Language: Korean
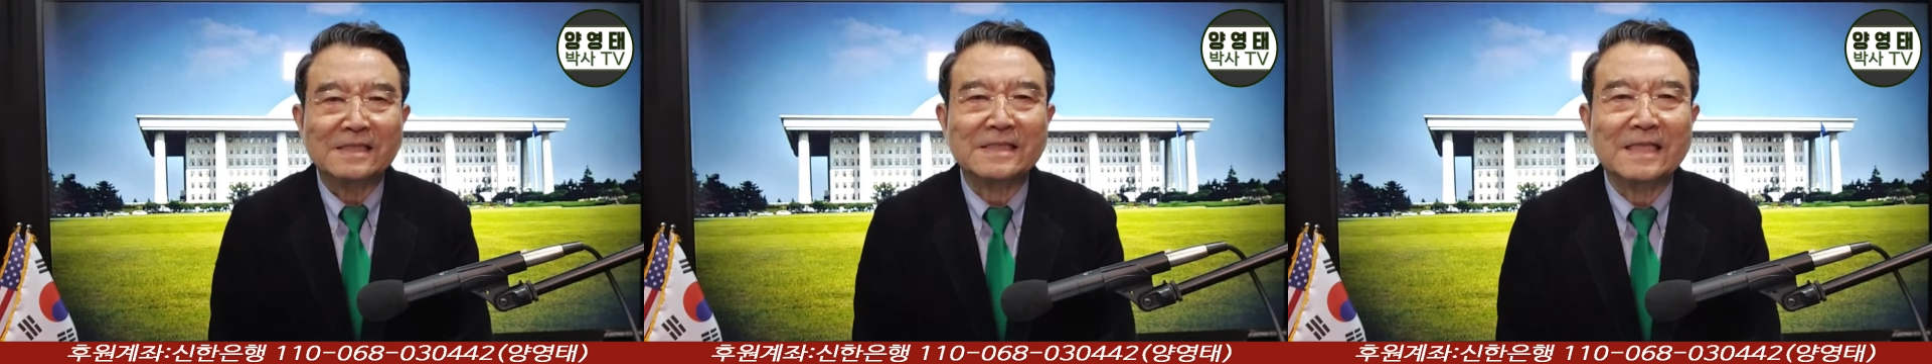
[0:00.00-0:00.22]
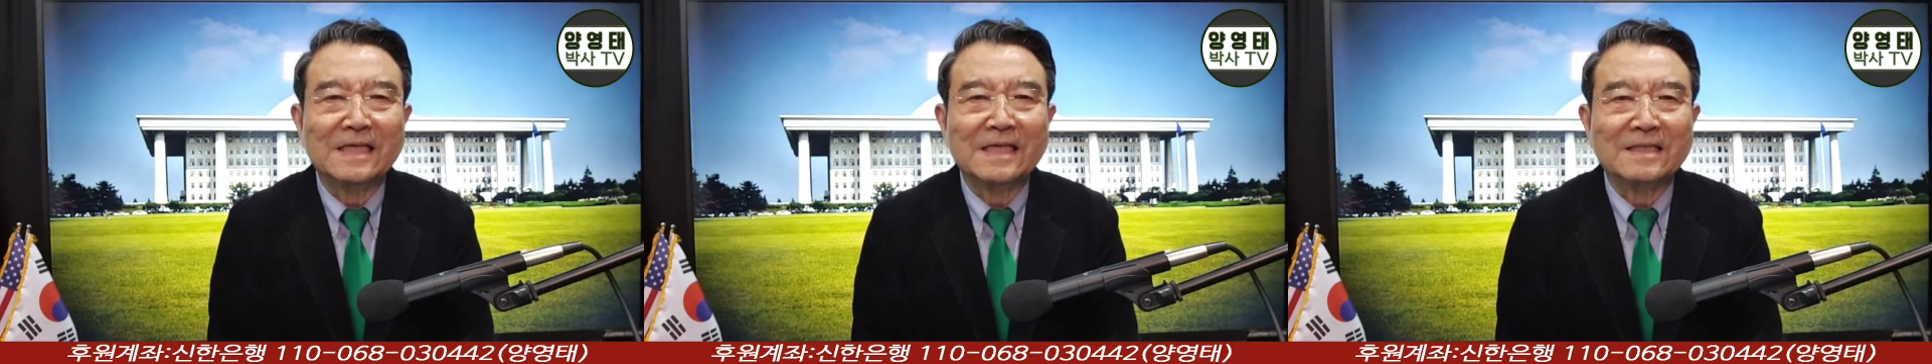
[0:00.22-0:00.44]

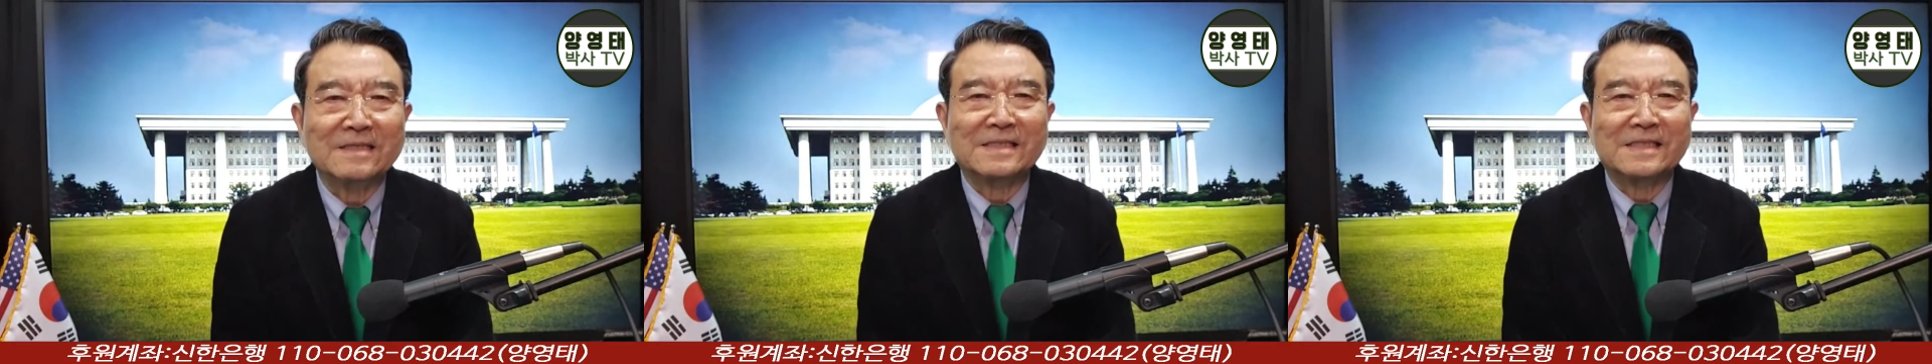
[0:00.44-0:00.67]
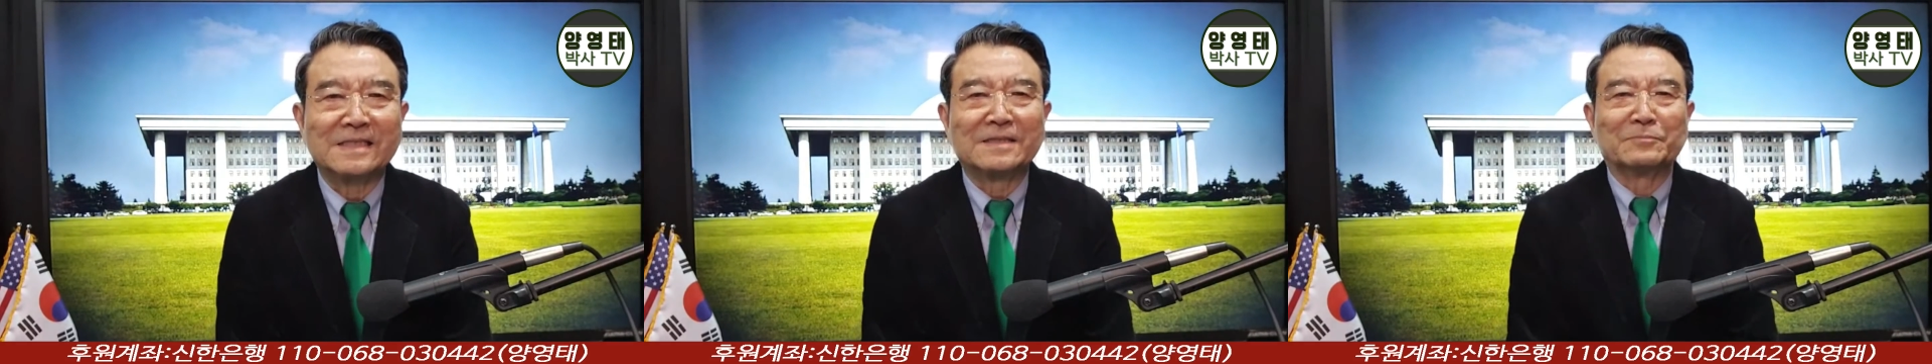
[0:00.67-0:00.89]
시대의
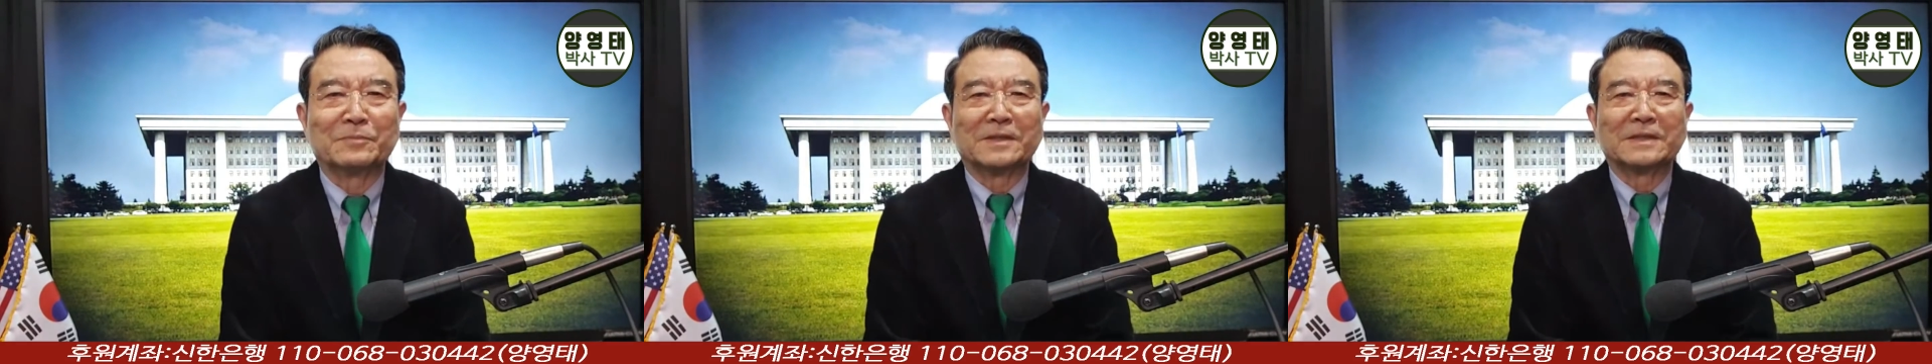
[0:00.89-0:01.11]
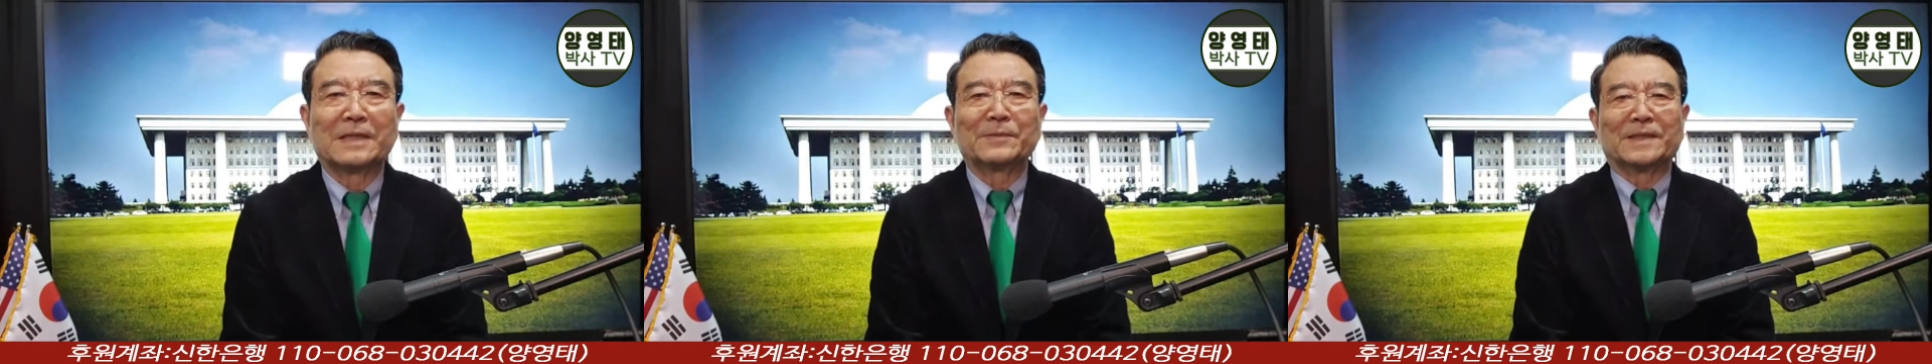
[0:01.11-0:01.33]
특징은
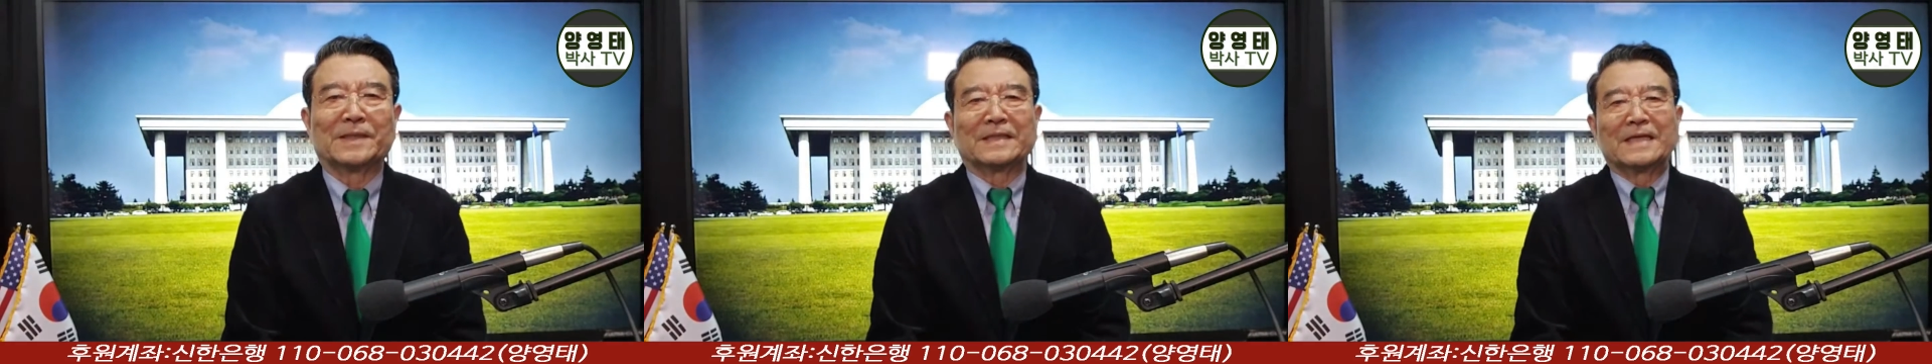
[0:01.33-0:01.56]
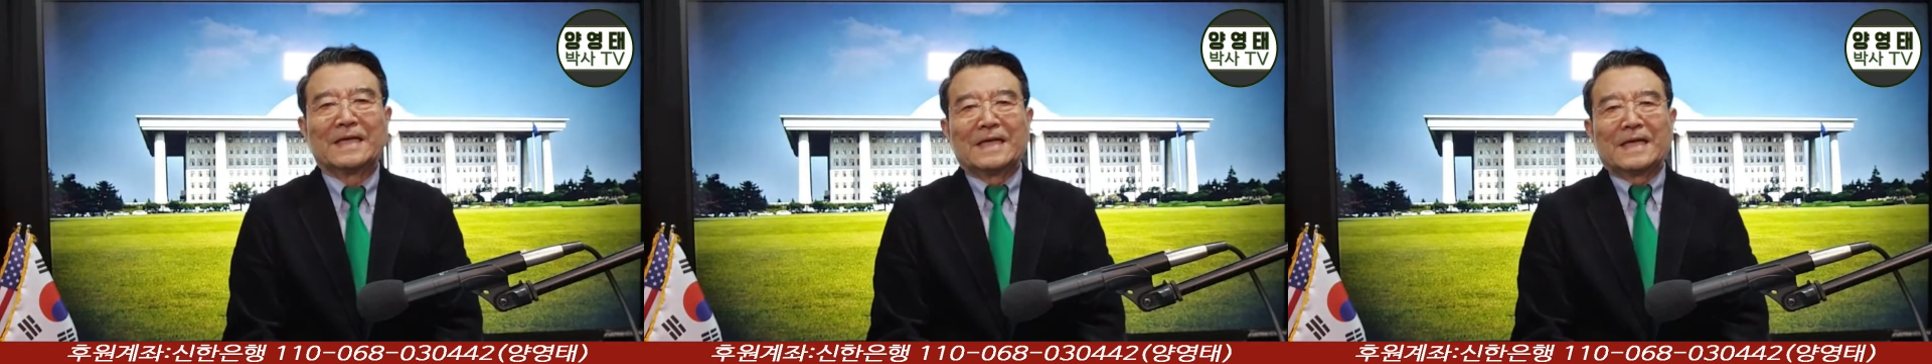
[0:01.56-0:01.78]
뭐냐면